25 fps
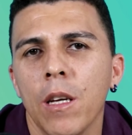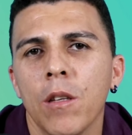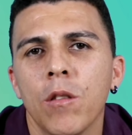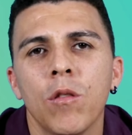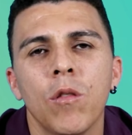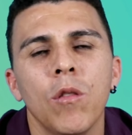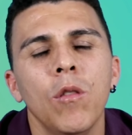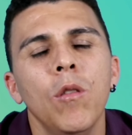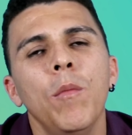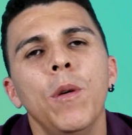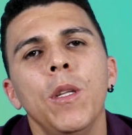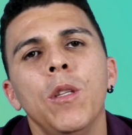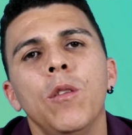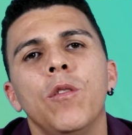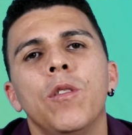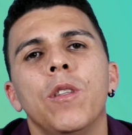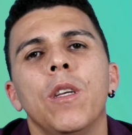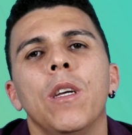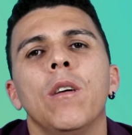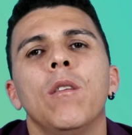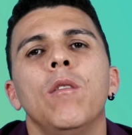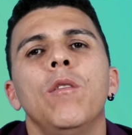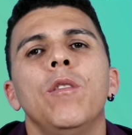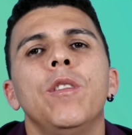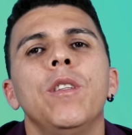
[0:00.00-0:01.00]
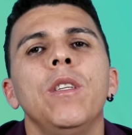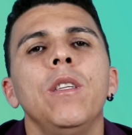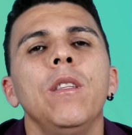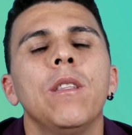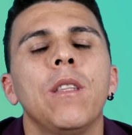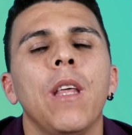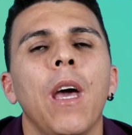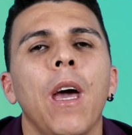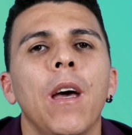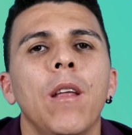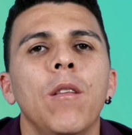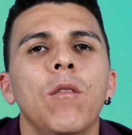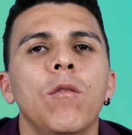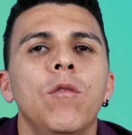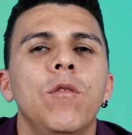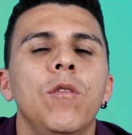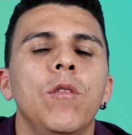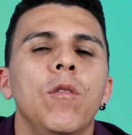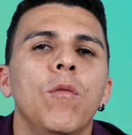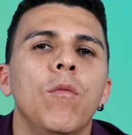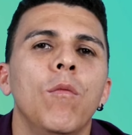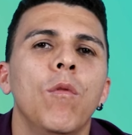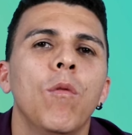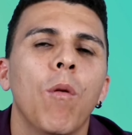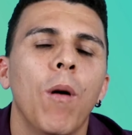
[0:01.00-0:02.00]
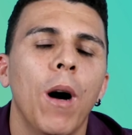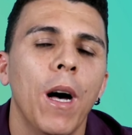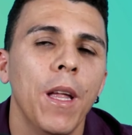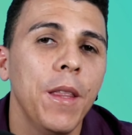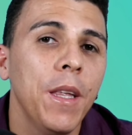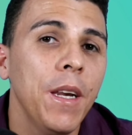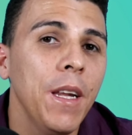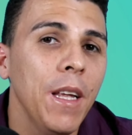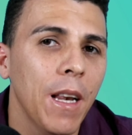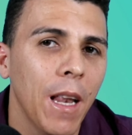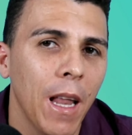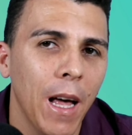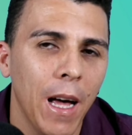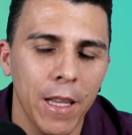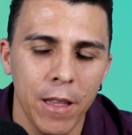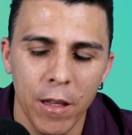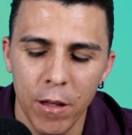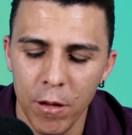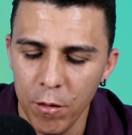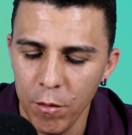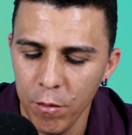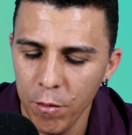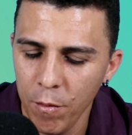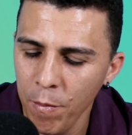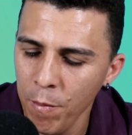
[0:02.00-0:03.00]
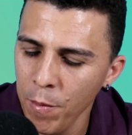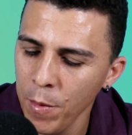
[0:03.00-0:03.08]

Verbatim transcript: a soma dos ângulos internos de um quadrilátero.